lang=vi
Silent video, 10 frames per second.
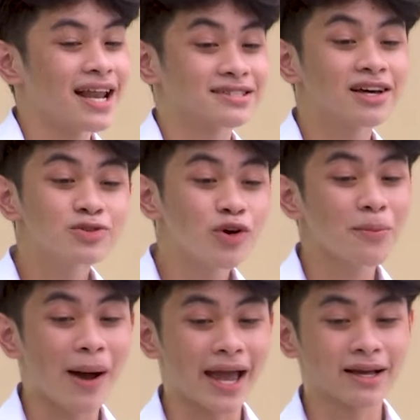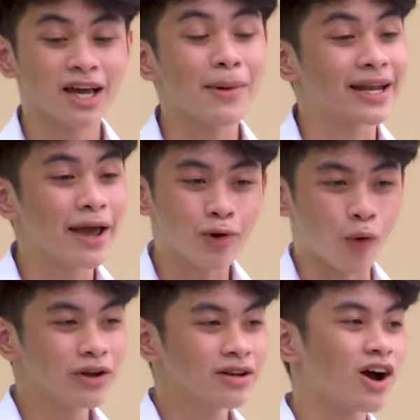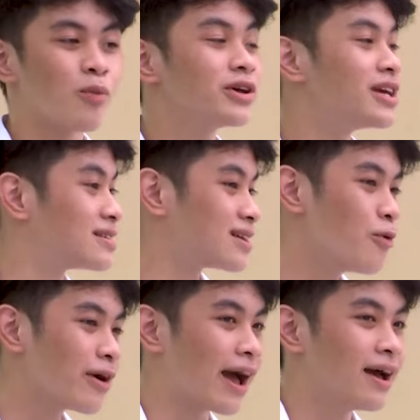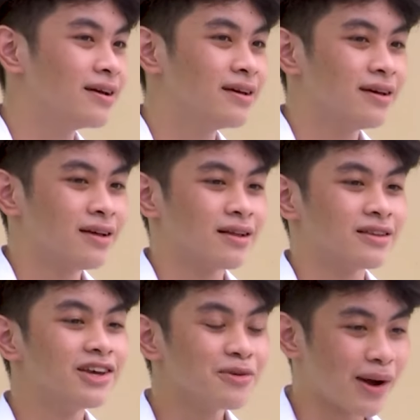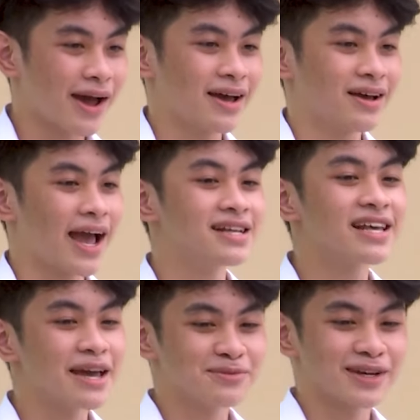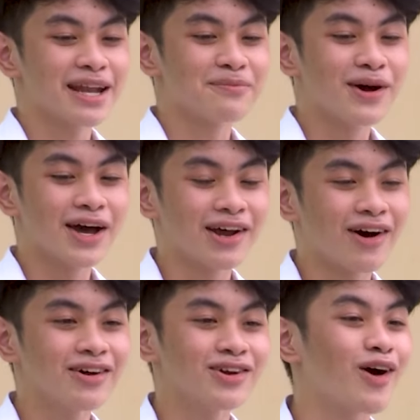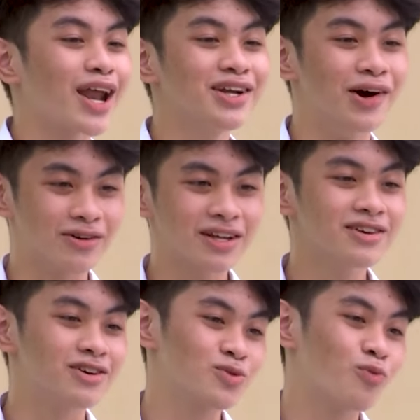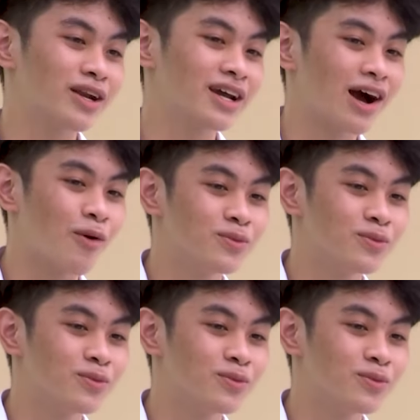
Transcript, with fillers: là sở thích của các bạn các bạn theo đuổi nó không có gì là xấu cả nhưng mà hãy xem cái đam mê đó nó có ảnh hưởng đến những người xung quanh hay không